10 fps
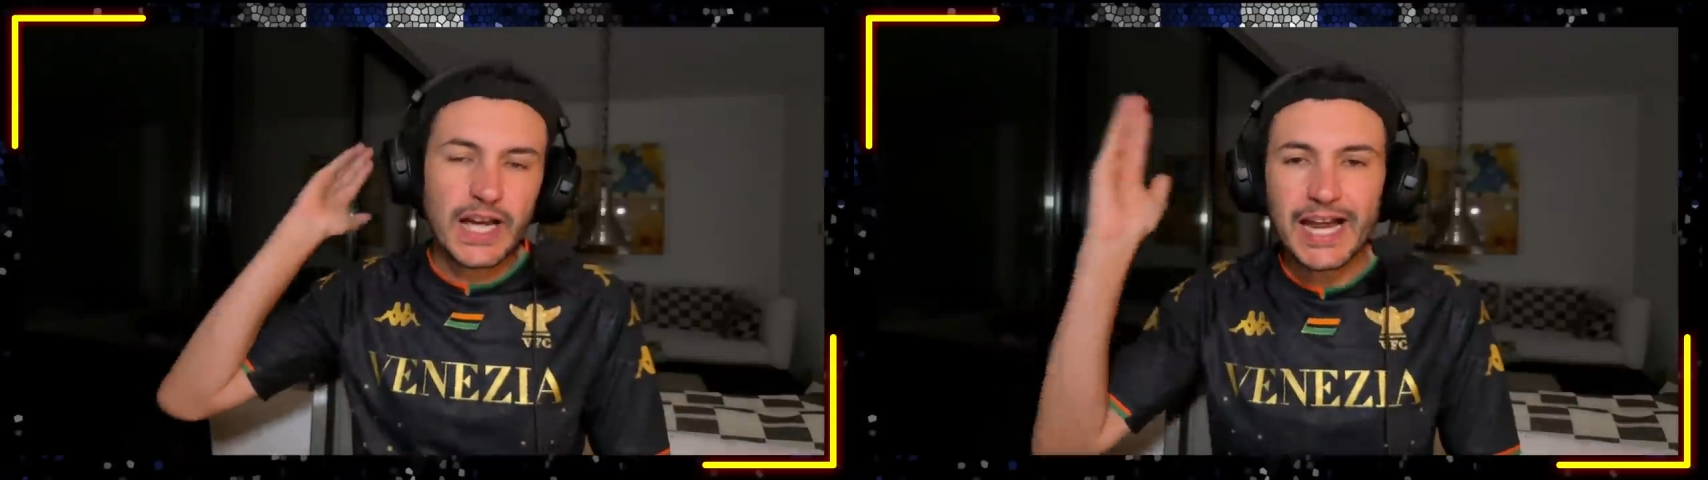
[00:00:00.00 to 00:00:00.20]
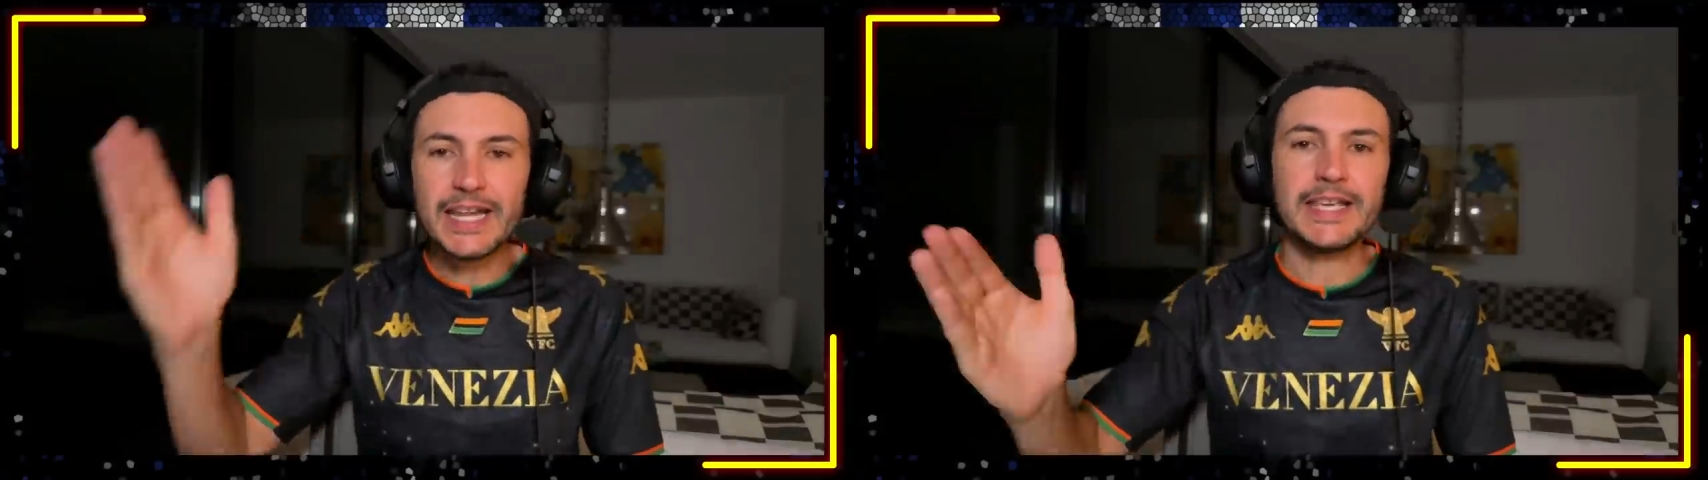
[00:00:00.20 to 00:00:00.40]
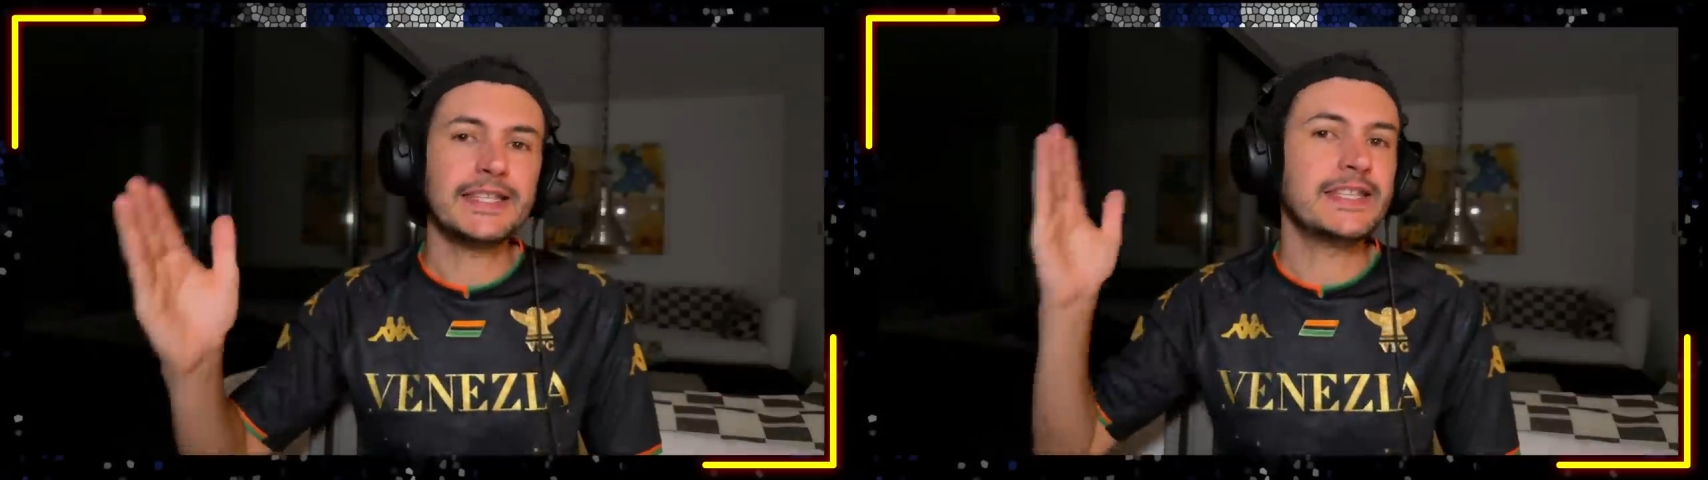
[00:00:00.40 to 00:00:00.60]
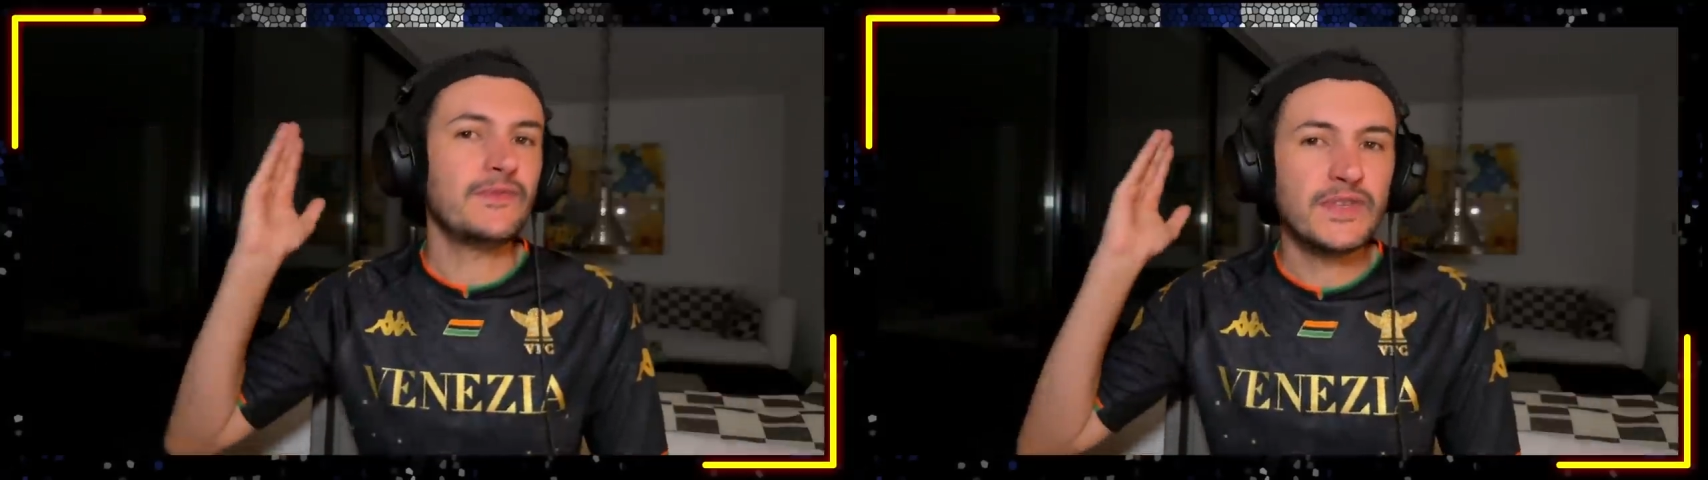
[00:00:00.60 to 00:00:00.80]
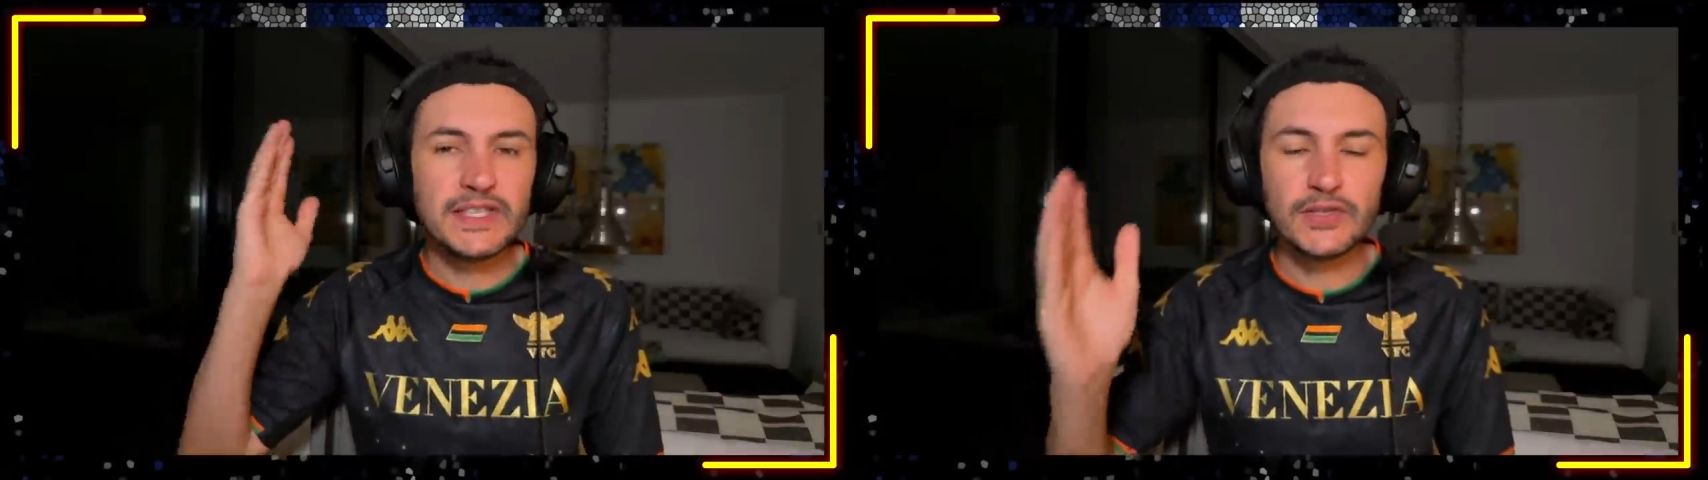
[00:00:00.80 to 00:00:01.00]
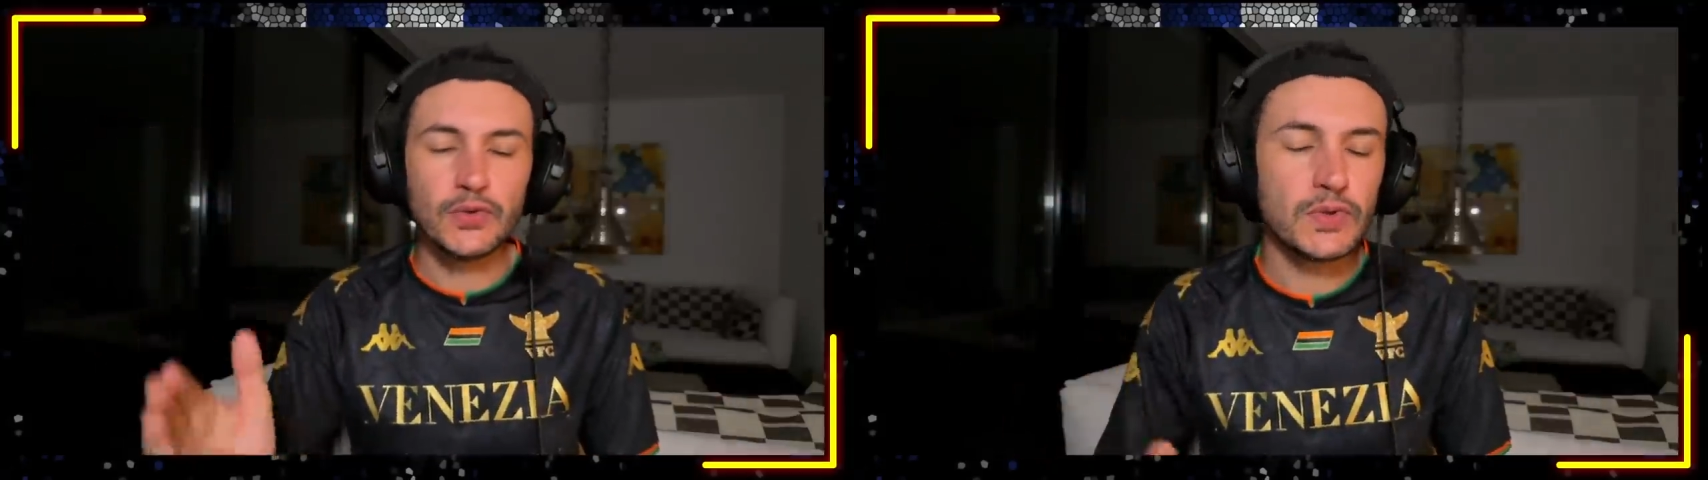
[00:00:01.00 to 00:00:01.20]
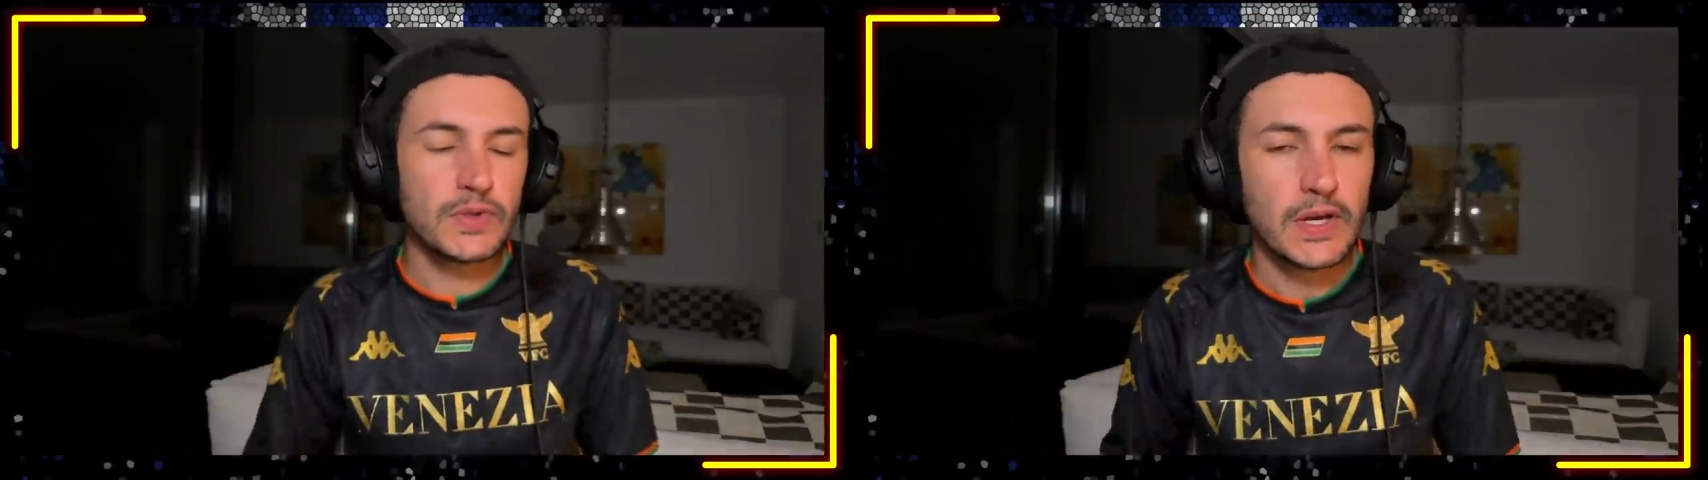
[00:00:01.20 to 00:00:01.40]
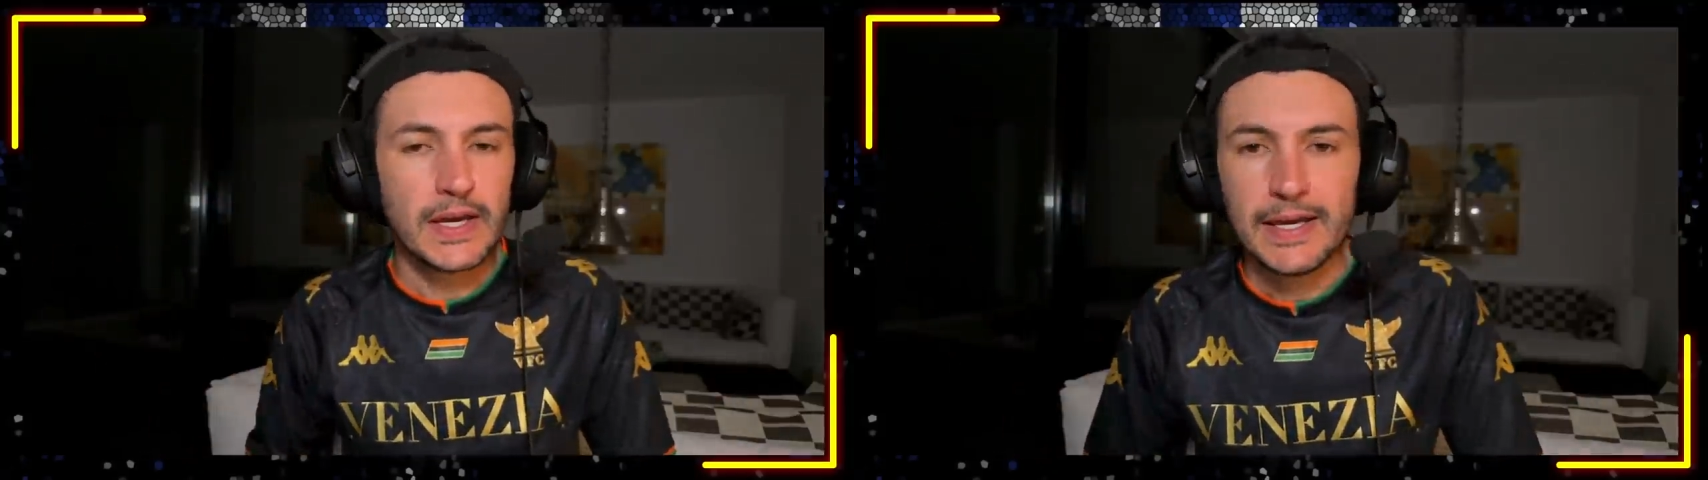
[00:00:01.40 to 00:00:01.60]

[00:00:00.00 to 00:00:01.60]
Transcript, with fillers: aller aider Vinicius.